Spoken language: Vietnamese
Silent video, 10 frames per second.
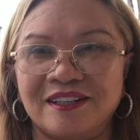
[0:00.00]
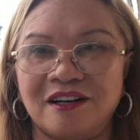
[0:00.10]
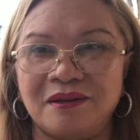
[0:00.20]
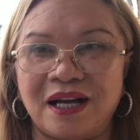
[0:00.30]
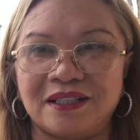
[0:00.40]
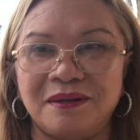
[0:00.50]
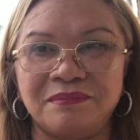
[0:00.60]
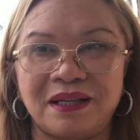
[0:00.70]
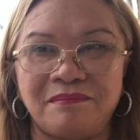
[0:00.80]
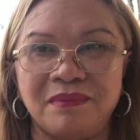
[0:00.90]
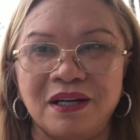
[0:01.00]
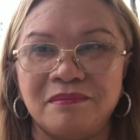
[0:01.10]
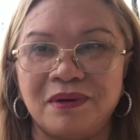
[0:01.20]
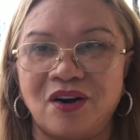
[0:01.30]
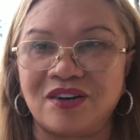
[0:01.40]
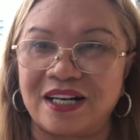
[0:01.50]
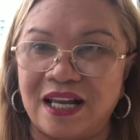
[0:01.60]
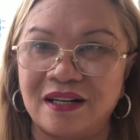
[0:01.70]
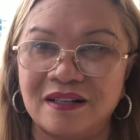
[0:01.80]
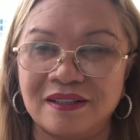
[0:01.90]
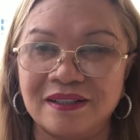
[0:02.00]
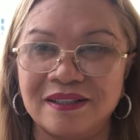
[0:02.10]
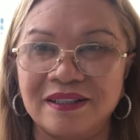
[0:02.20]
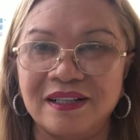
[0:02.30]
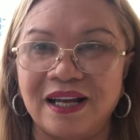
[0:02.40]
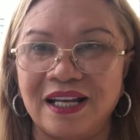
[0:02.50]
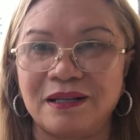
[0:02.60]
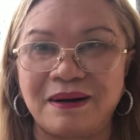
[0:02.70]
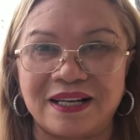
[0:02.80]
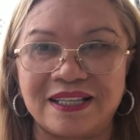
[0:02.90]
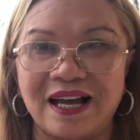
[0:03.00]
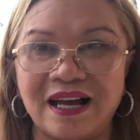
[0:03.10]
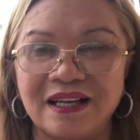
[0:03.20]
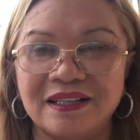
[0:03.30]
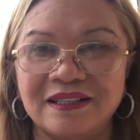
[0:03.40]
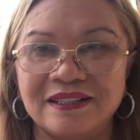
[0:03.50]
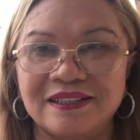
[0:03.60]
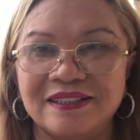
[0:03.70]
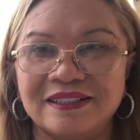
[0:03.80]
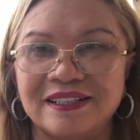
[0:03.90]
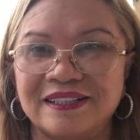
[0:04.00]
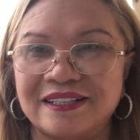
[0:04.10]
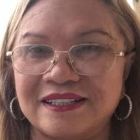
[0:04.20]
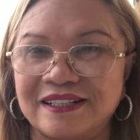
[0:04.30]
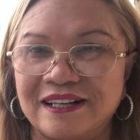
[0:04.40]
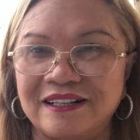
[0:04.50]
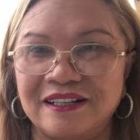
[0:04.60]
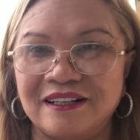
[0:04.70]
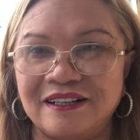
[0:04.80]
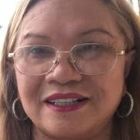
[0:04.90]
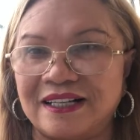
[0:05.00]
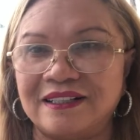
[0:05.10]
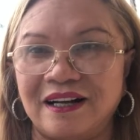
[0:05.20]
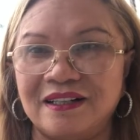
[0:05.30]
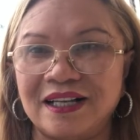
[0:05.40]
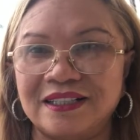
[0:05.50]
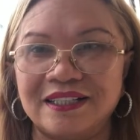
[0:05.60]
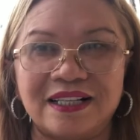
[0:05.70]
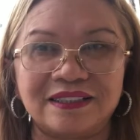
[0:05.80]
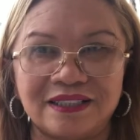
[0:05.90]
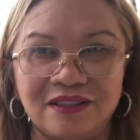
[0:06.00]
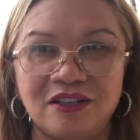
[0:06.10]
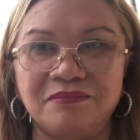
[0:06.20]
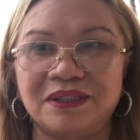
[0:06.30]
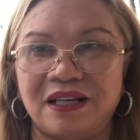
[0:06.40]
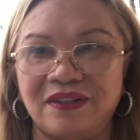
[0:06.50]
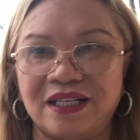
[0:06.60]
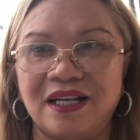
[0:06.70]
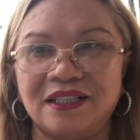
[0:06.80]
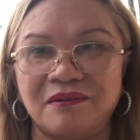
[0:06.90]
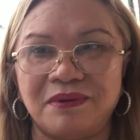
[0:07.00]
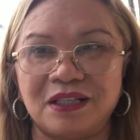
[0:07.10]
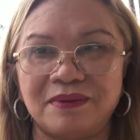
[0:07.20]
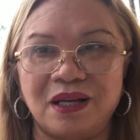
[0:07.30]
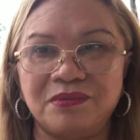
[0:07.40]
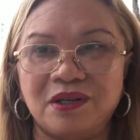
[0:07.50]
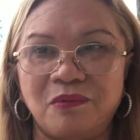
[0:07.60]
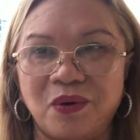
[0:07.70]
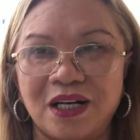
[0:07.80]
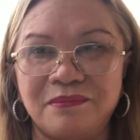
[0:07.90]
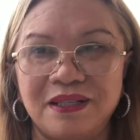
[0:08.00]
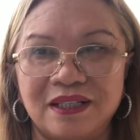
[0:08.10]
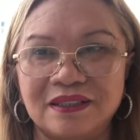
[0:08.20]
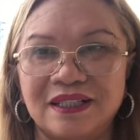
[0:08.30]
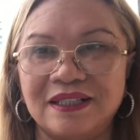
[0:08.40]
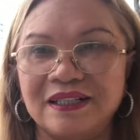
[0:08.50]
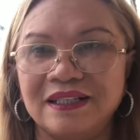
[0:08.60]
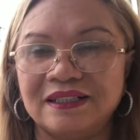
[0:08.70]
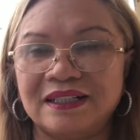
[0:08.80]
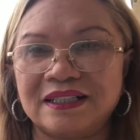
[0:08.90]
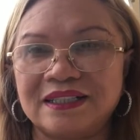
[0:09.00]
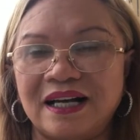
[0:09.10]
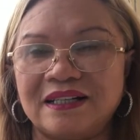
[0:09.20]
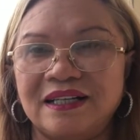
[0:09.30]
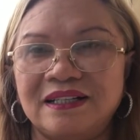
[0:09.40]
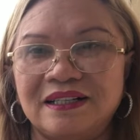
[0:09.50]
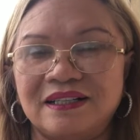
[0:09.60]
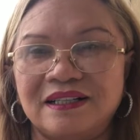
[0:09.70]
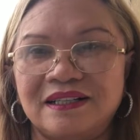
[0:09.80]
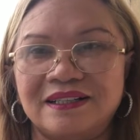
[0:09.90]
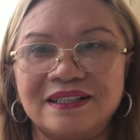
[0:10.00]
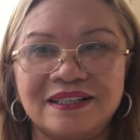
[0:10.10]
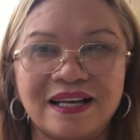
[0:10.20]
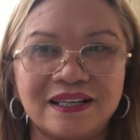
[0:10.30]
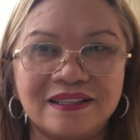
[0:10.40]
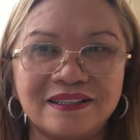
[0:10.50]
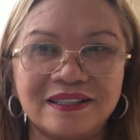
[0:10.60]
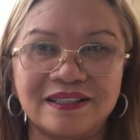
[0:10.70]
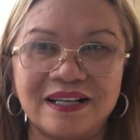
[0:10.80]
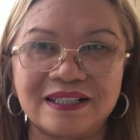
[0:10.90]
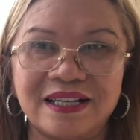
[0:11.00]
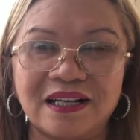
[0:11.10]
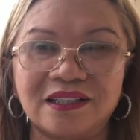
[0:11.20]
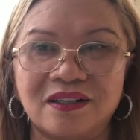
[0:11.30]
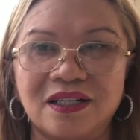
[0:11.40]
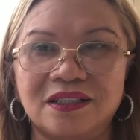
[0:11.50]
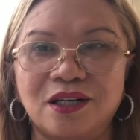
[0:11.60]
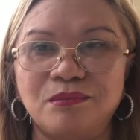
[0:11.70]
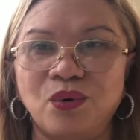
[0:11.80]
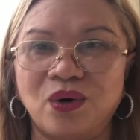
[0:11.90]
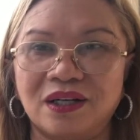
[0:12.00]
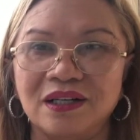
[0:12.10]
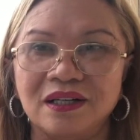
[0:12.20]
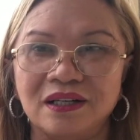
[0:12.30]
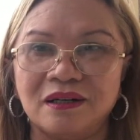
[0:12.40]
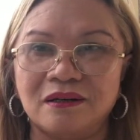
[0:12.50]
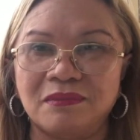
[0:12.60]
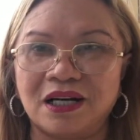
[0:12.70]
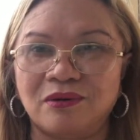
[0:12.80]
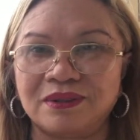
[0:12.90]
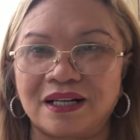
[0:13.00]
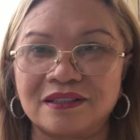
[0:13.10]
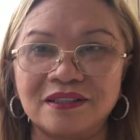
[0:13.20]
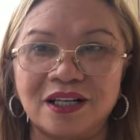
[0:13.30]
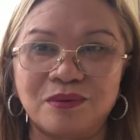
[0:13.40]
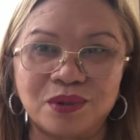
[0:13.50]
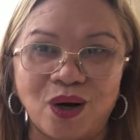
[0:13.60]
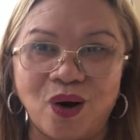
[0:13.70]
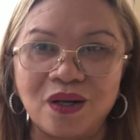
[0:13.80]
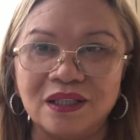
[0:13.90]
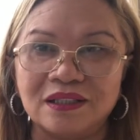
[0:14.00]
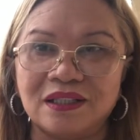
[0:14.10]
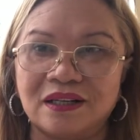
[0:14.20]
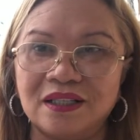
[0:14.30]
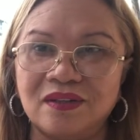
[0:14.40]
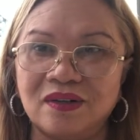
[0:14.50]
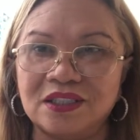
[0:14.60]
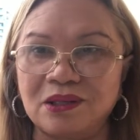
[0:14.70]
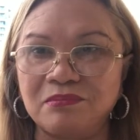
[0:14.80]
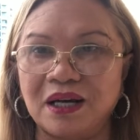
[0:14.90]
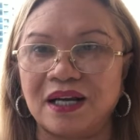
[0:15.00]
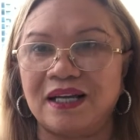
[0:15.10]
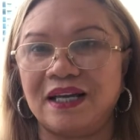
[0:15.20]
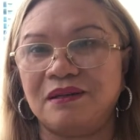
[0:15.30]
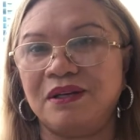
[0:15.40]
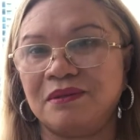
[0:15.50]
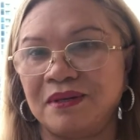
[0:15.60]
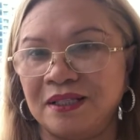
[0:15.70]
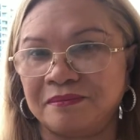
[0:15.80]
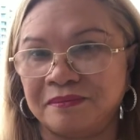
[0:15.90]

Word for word: có ăn điểm tâm mà còn rẻ hơn hay là bằng giá thành, thành ra à, cạnh ở đây thì nó cạnh tranh nhiều lắm tại vì đây là gần biển mà thấy không dòm qua là biển nè thì khách sạn ở đây là rất là đắt rất là đắt giá có khi tới mùa đó à, bà không đặt trước là không có thì có nhiều người sống bằng nghề Airbnb